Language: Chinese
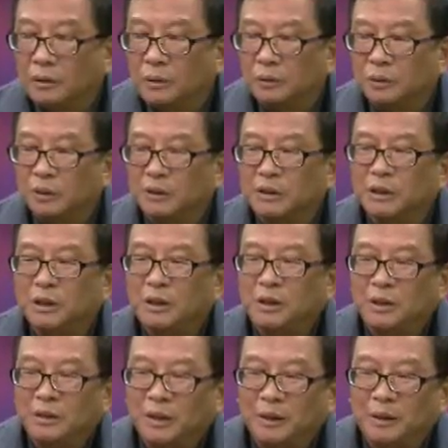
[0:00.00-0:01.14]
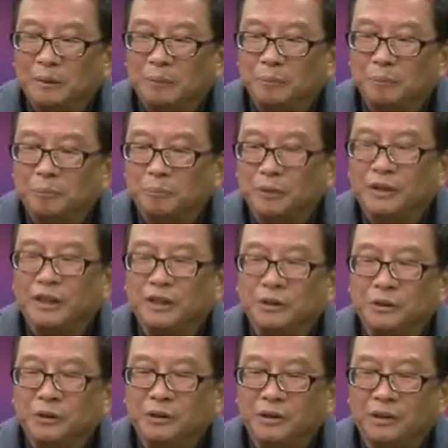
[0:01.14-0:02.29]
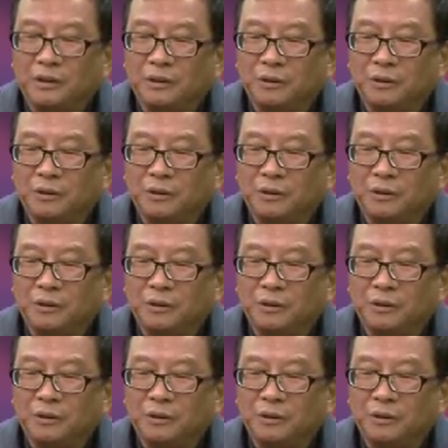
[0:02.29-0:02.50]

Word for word: 我觉得这个好像很不是一个具体的，